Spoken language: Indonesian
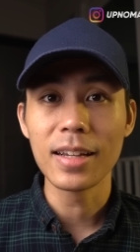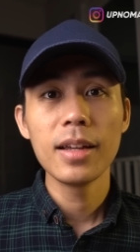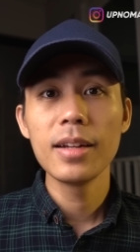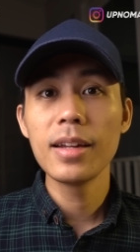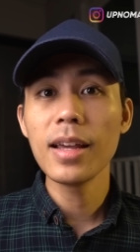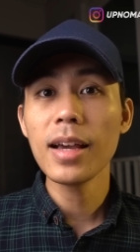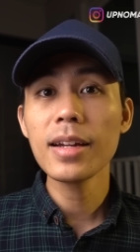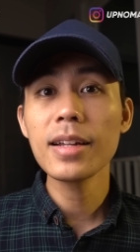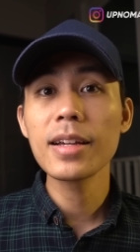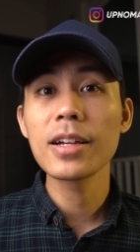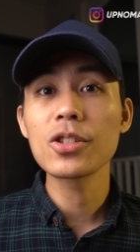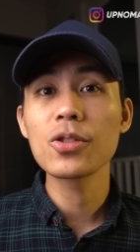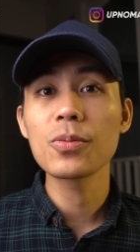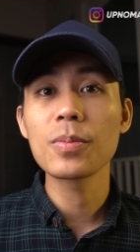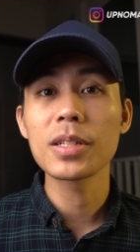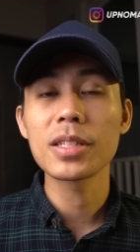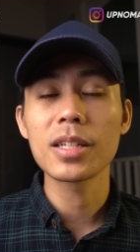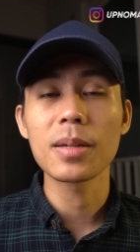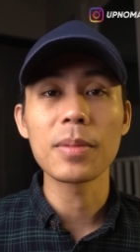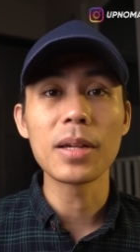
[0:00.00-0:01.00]
Dan gak
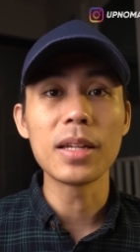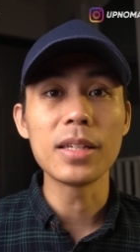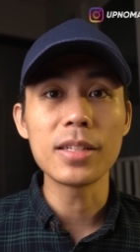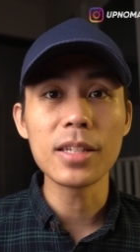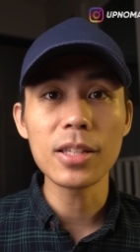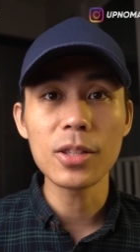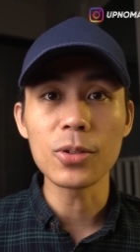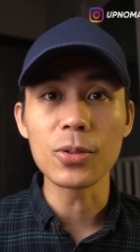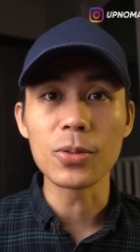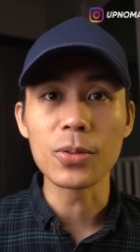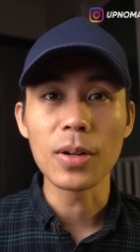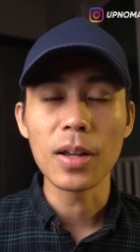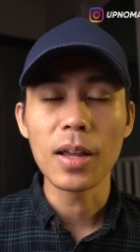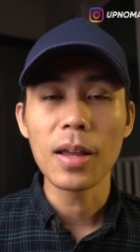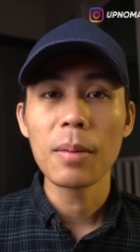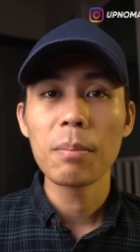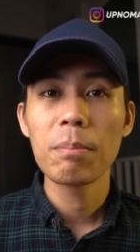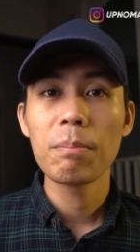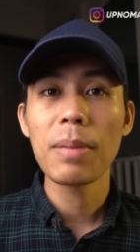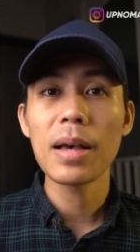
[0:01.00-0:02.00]
cuma sampai di situ,
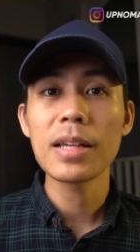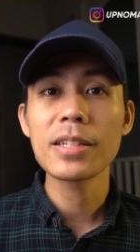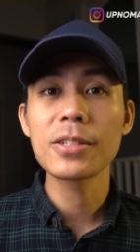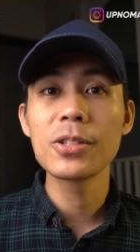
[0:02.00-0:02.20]
Pas